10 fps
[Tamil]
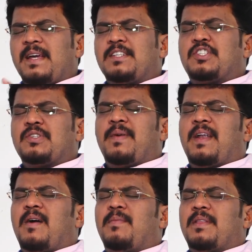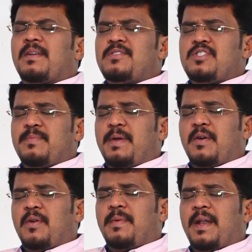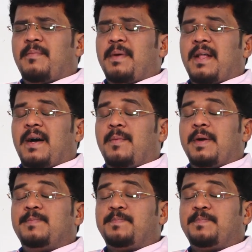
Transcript: ஏசுவின் நாமத்தில் ஜபிக்கிறோம் நல்ல பிதாவை